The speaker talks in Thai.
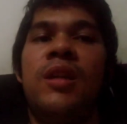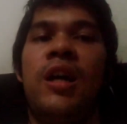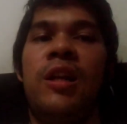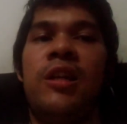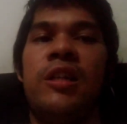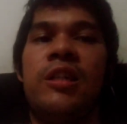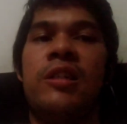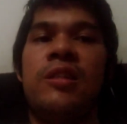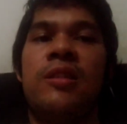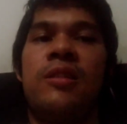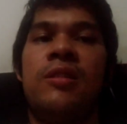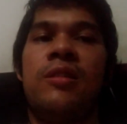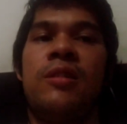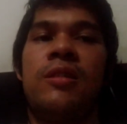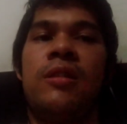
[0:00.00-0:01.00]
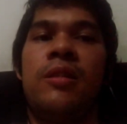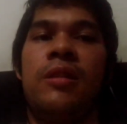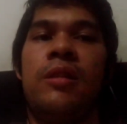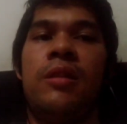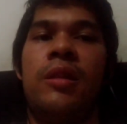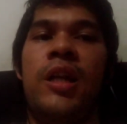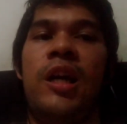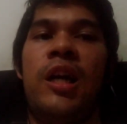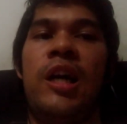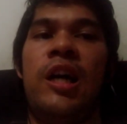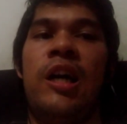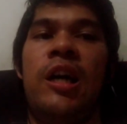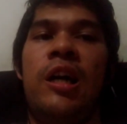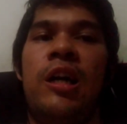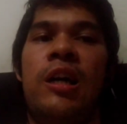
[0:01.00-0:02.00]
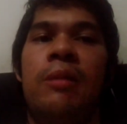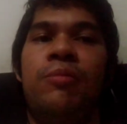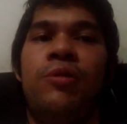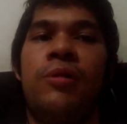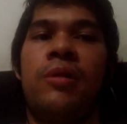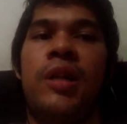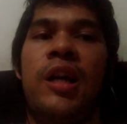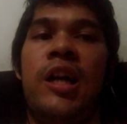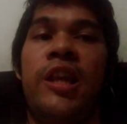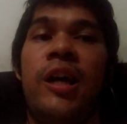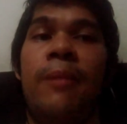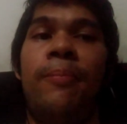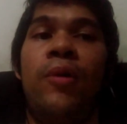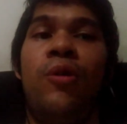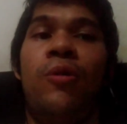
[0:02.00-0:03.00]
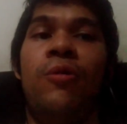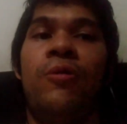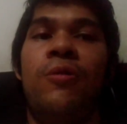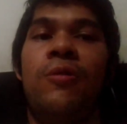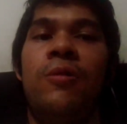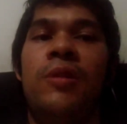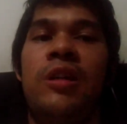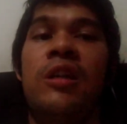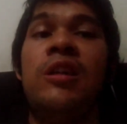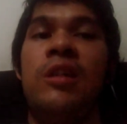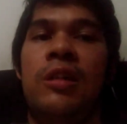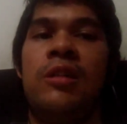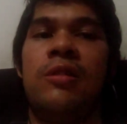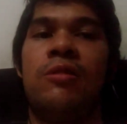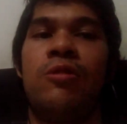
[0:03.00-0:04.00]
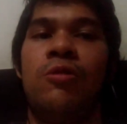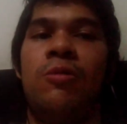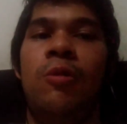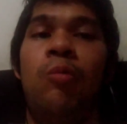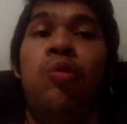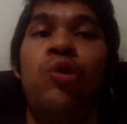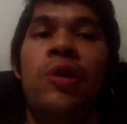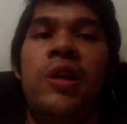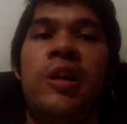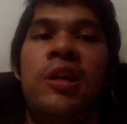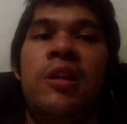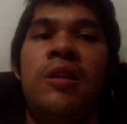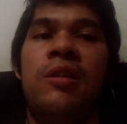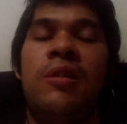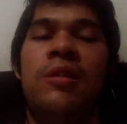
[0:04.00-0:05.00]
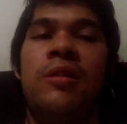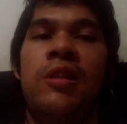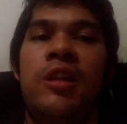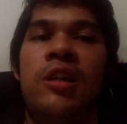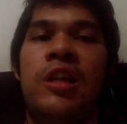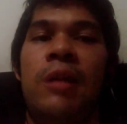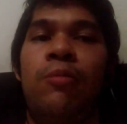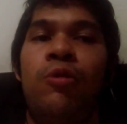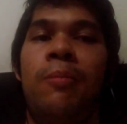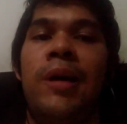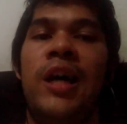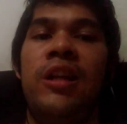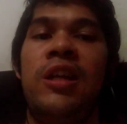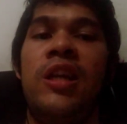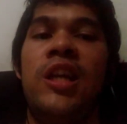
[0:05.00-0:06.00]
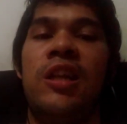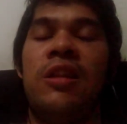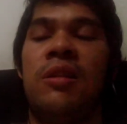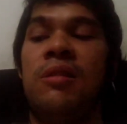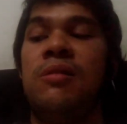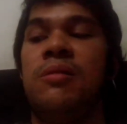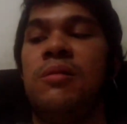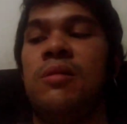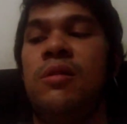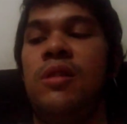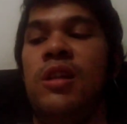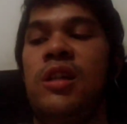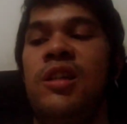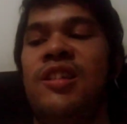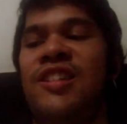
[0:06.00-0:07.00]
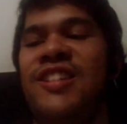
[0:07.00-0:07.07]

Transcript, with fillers: อะไรอะดาราพวกดาราหนังโป๊เออผมพูดเลยนะไอ้พวกบ้านี่เงียนนะ